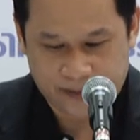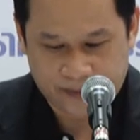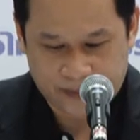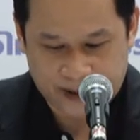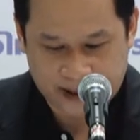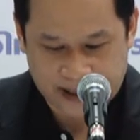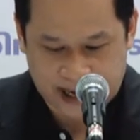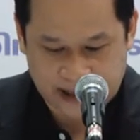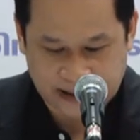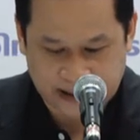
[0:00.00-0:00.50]
ป
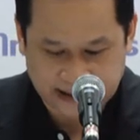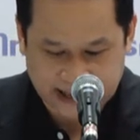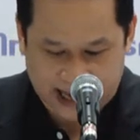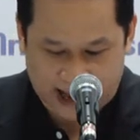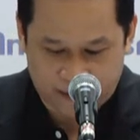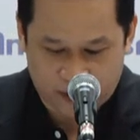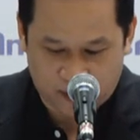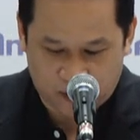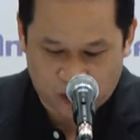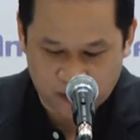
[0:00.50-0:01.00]
ระการที่
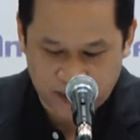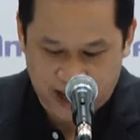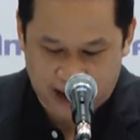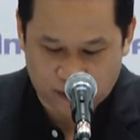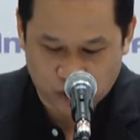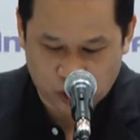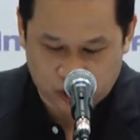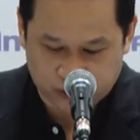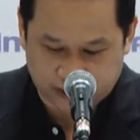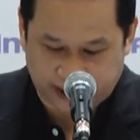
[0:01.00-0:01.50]
3ของผมอย่าง
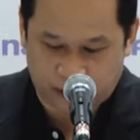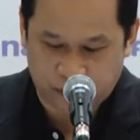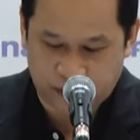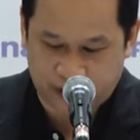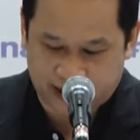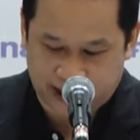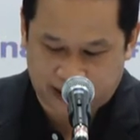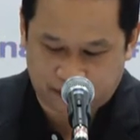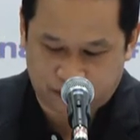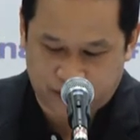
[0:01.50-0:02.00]
รวดเร็ว
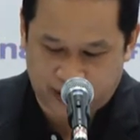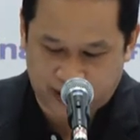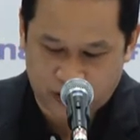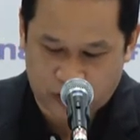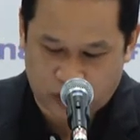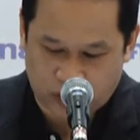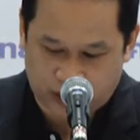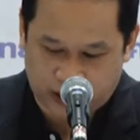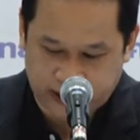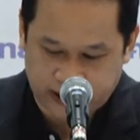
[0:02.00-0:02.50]
นะครับ เป็น
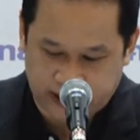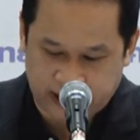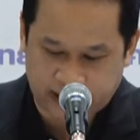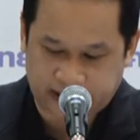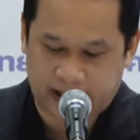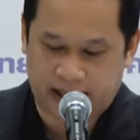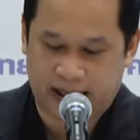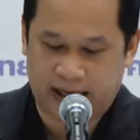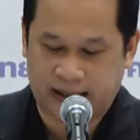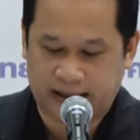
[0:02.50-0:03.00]
กรณี
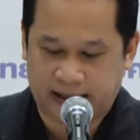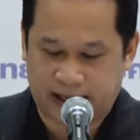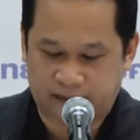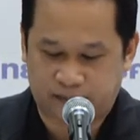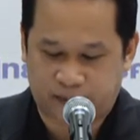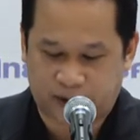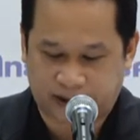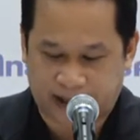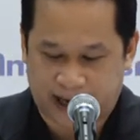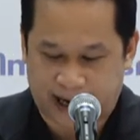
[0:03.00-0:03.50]
ที่ท่าน
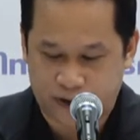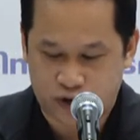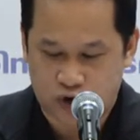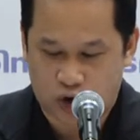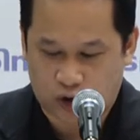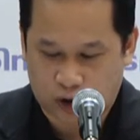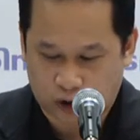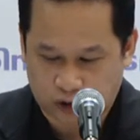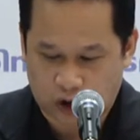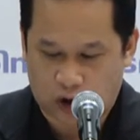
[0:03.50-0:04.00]
ประธานก
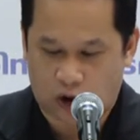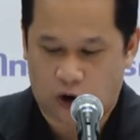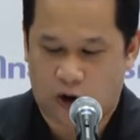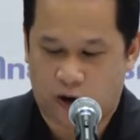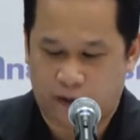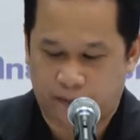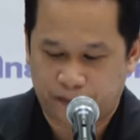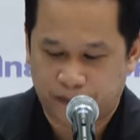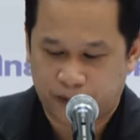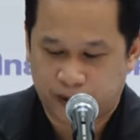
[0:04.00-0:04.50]
กต
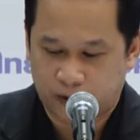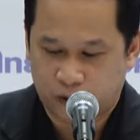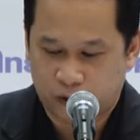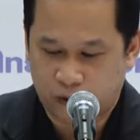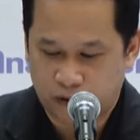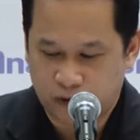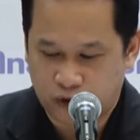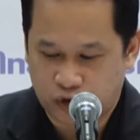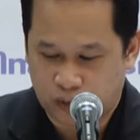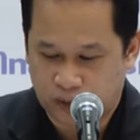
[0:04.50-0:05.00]
คุ
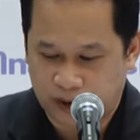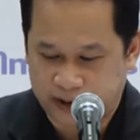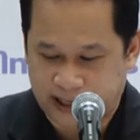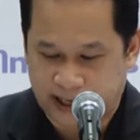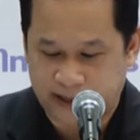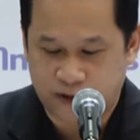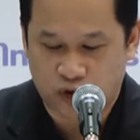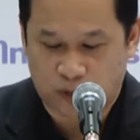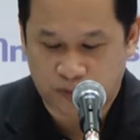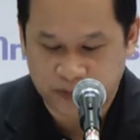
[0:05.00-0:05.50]
ณสุประชั
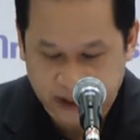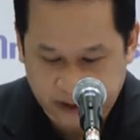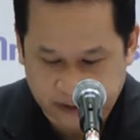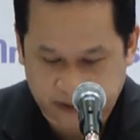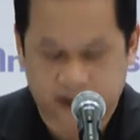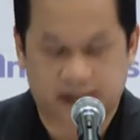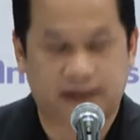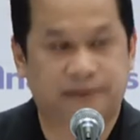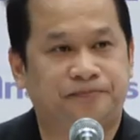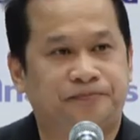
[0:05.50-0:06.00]
ยสมเจ
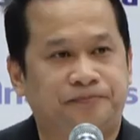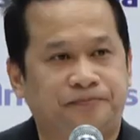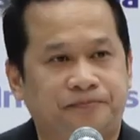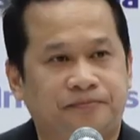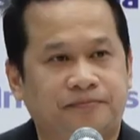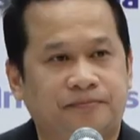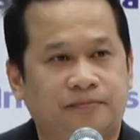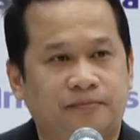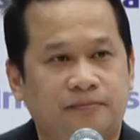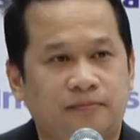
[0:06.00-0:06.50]
ริญ
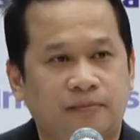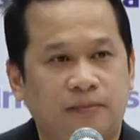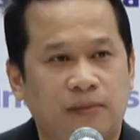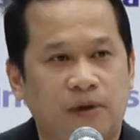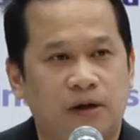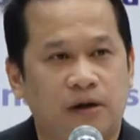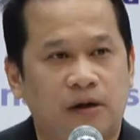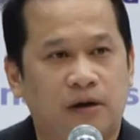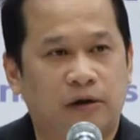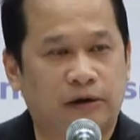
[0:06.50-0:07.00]

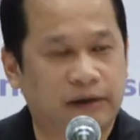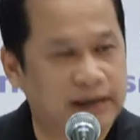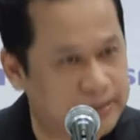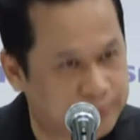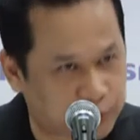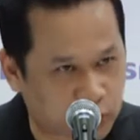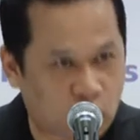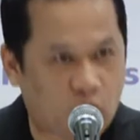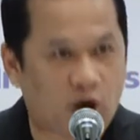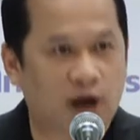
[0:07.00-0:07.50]
รีบ
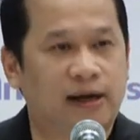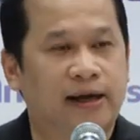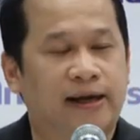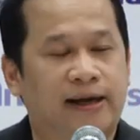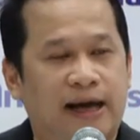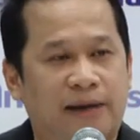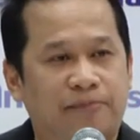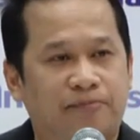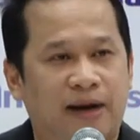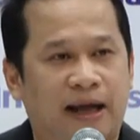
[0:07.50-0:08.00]
ร้อนเลย
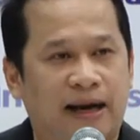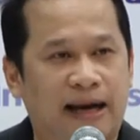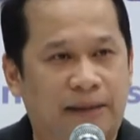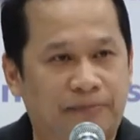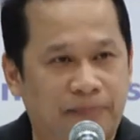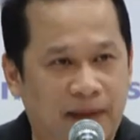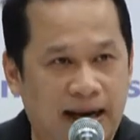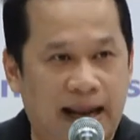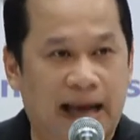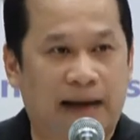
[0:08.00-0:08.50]
ครับละ
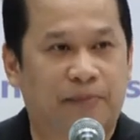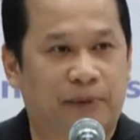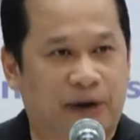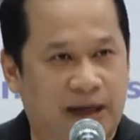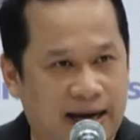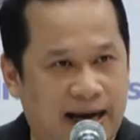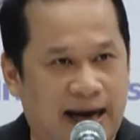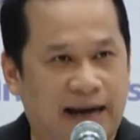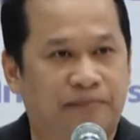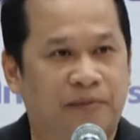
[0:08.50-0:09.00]
ล่ำละลักประ
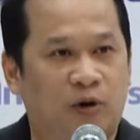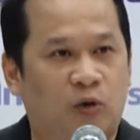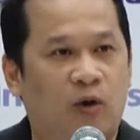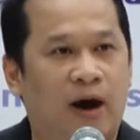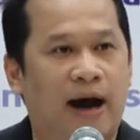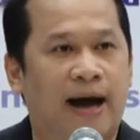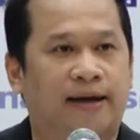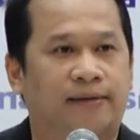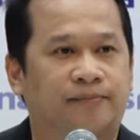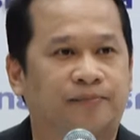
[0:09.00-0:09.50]
กาศเมื่อ
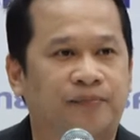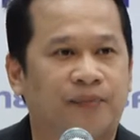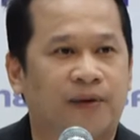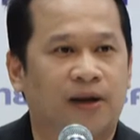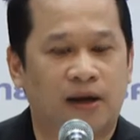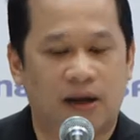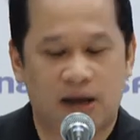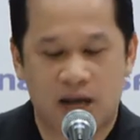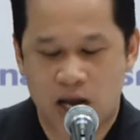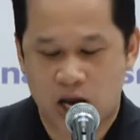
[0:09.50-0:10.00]
วาน
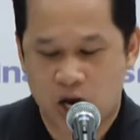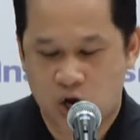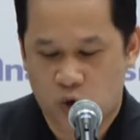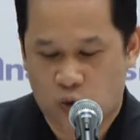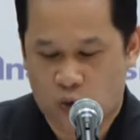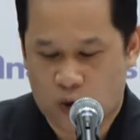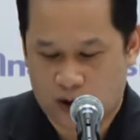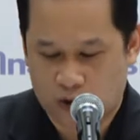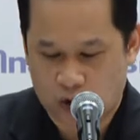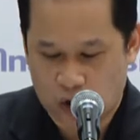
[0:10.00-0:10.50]

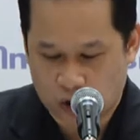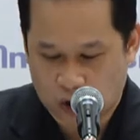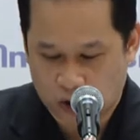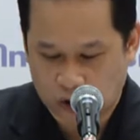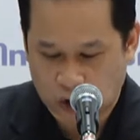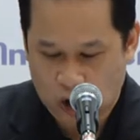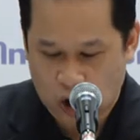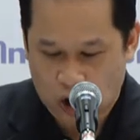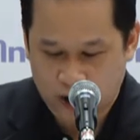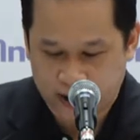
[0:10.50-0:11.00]
ว่ากก
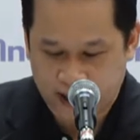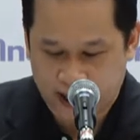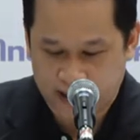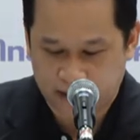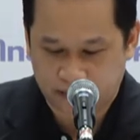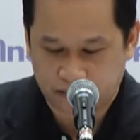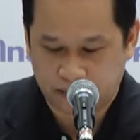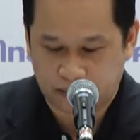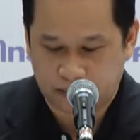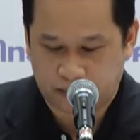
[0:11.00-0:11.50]
ตนั้น
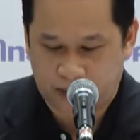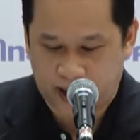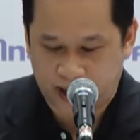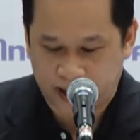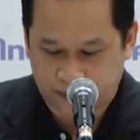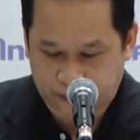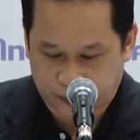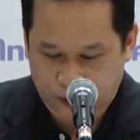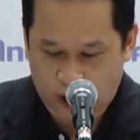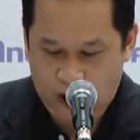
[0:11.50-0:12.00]
ไม่
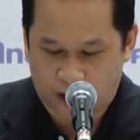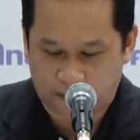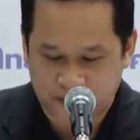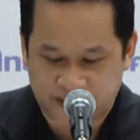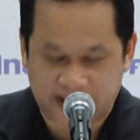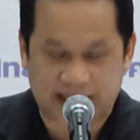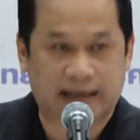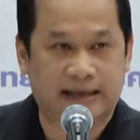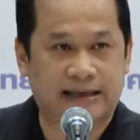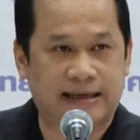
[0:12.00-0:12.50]
พร้อม
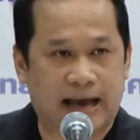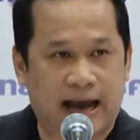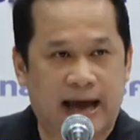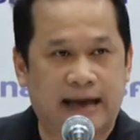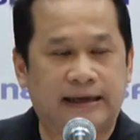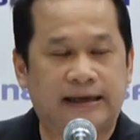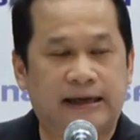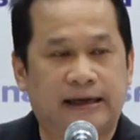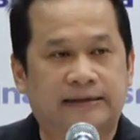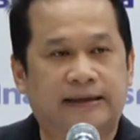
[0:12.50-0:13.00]
จัดการ
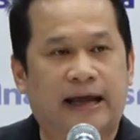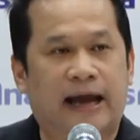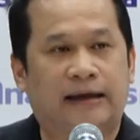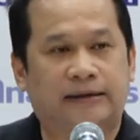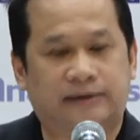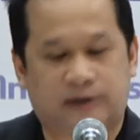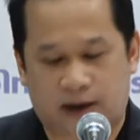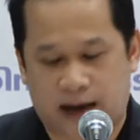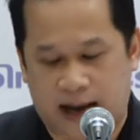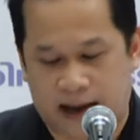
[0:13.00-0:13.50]
เลือกตั้ง
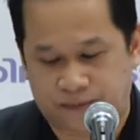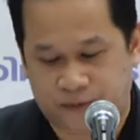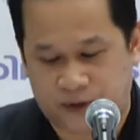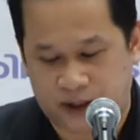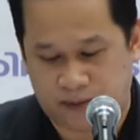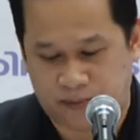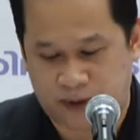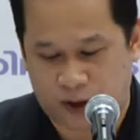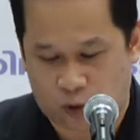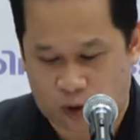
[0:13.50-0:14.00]
ตราบ
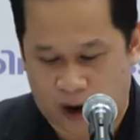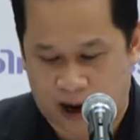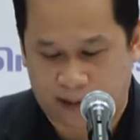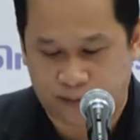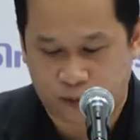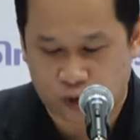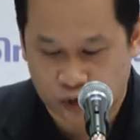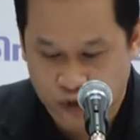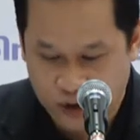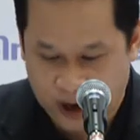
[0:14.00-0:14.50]
ที่มีความ
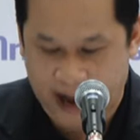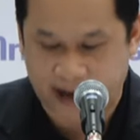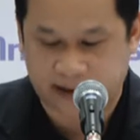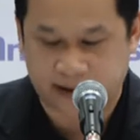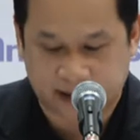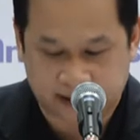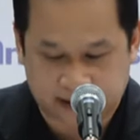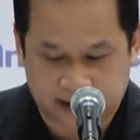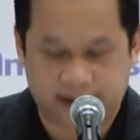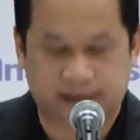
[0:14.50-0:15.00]
รุนแรง
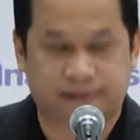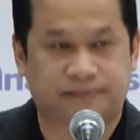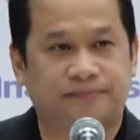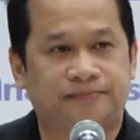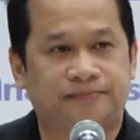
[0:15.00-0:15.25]
เกิดขึ้น